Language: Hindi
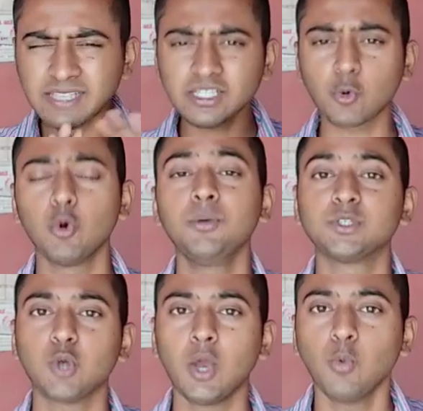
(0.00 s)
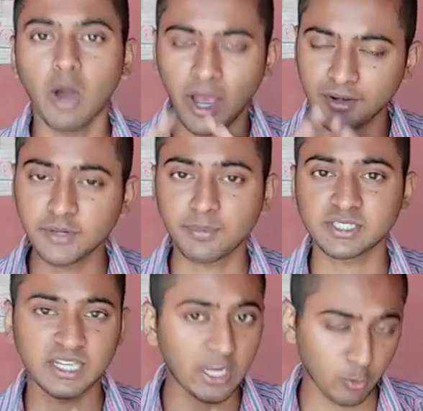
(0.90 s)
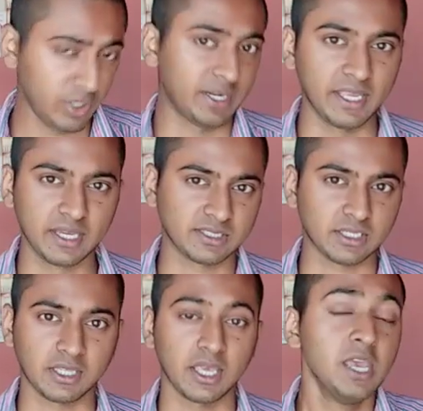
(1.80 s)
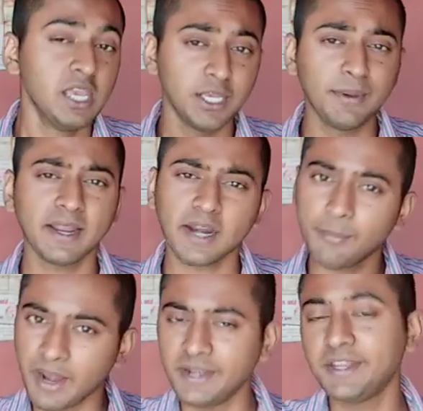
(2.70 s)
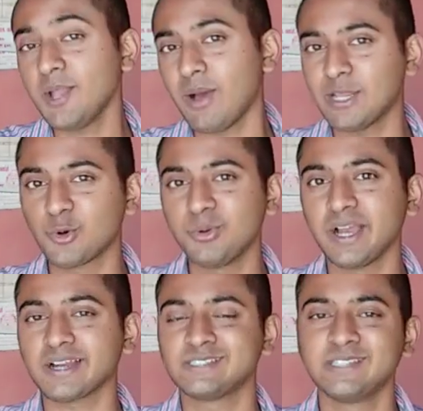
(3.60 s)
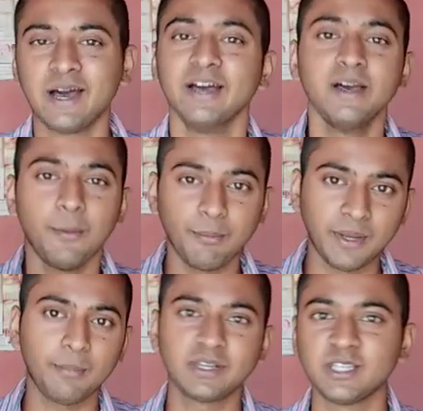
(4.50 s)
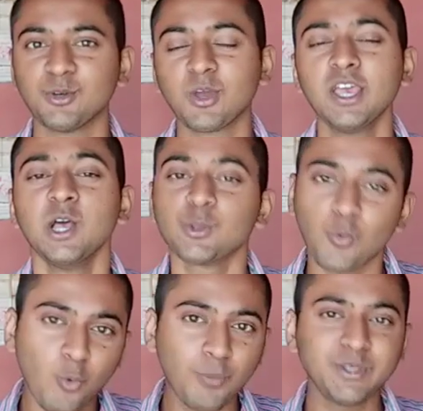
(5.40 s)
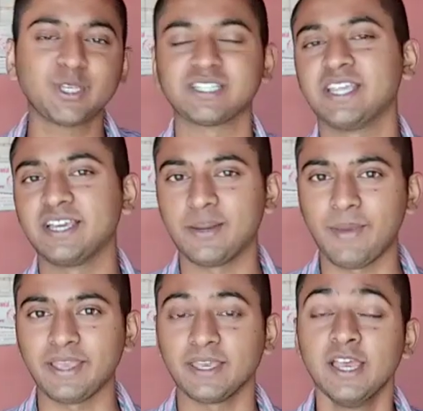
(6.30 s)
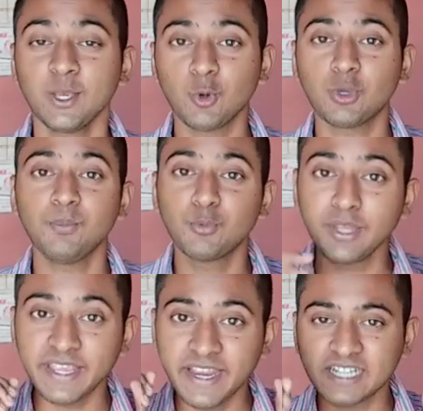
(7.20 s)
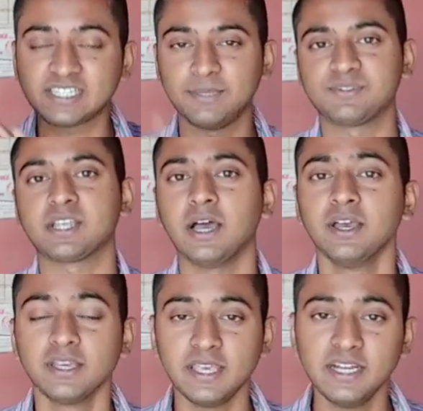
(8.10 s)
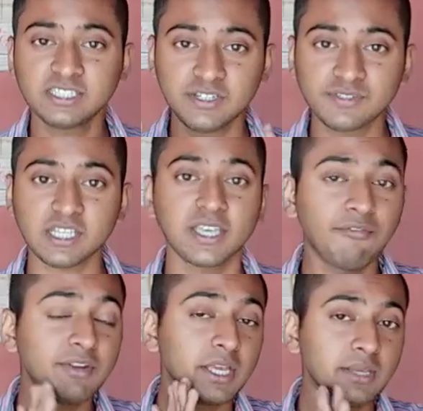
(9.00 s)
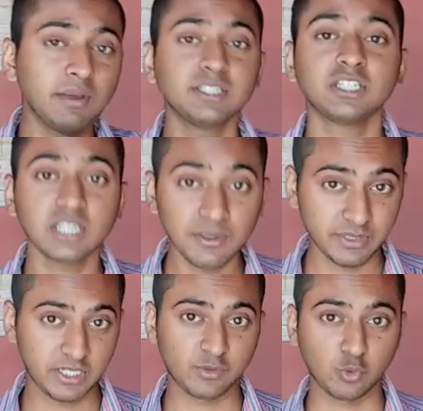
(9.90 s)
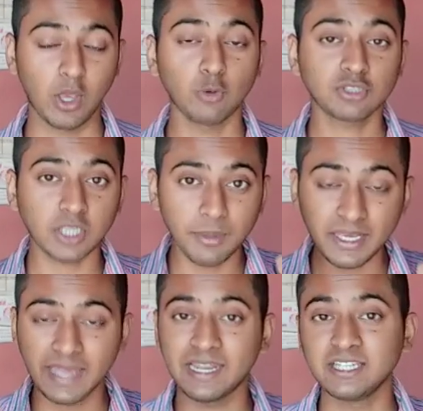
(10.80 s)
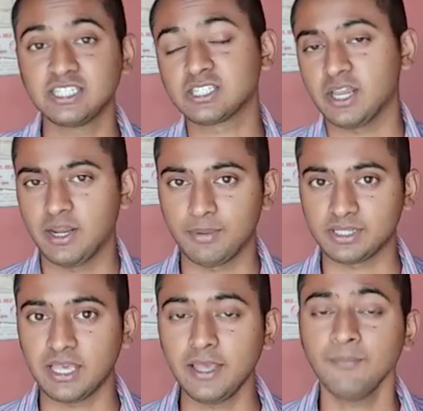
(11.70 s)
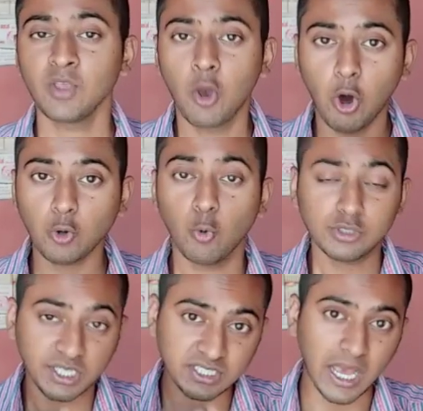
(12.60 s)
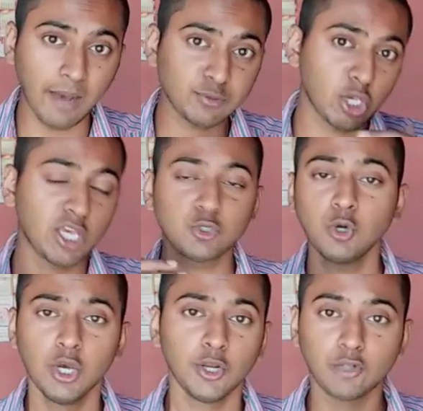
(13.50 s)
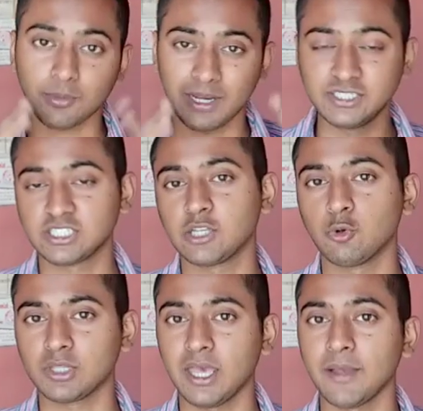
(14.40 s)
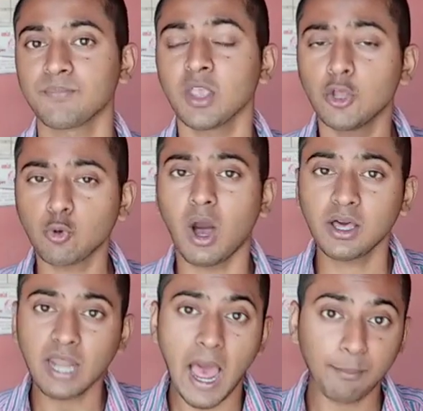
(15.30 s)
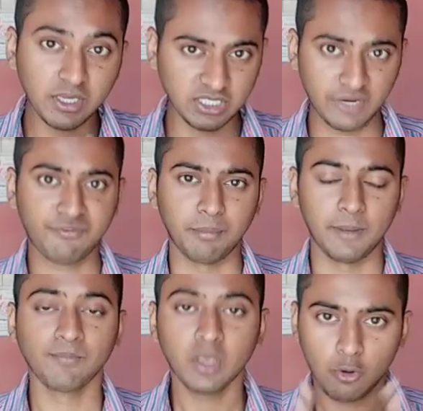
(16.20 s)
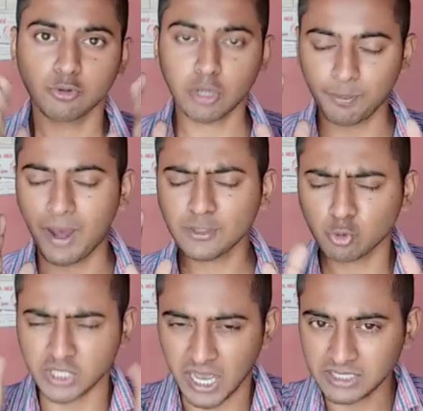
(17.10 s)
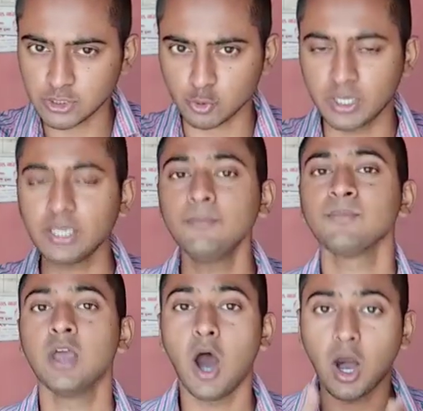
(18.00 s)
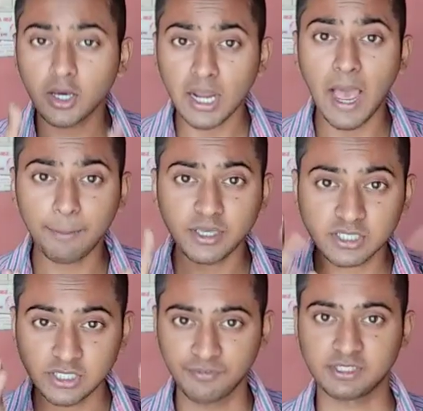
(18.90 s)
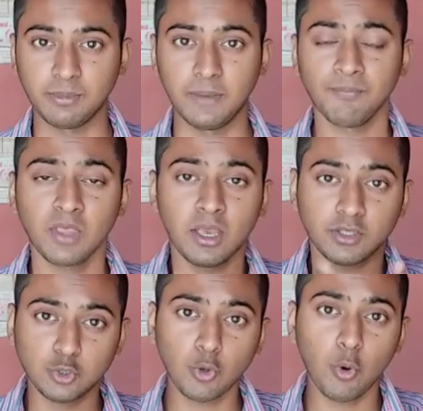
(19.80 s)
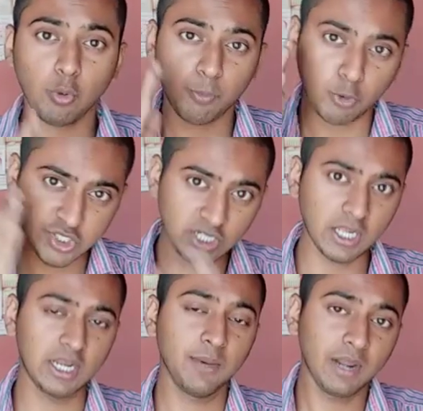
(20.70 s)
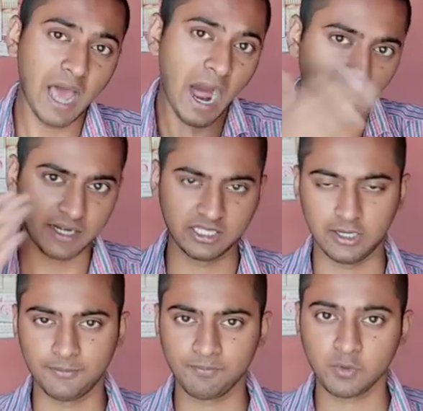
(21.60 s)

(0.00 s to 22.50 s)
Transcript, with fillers: ऐसा कोई भी जो है वो 100 परसेंट एक्यूरेट नहीं कर सकते हैं इवन अगर आप एन वाले को भी अगर सीधा नंबर दे दोगे तो वो भी जज नहीं कर पाएंगे क्योंकि पूरे एट शिफ्ट का एट शिफ्ट का या फिर इवन जितने भी शिफ्ट हुए हैं उन सभी का एनालिसिस करना पड़ता है और उस हिसाब से है जो नॉर्मलाइजेशन होता है तो अगर आपके शिफ्ट में थोड़ा बात को ध्यान से सुनेंगे अगर आपके शिफ्ट्स में जो क्वेश्चन का लेवल हार्ड था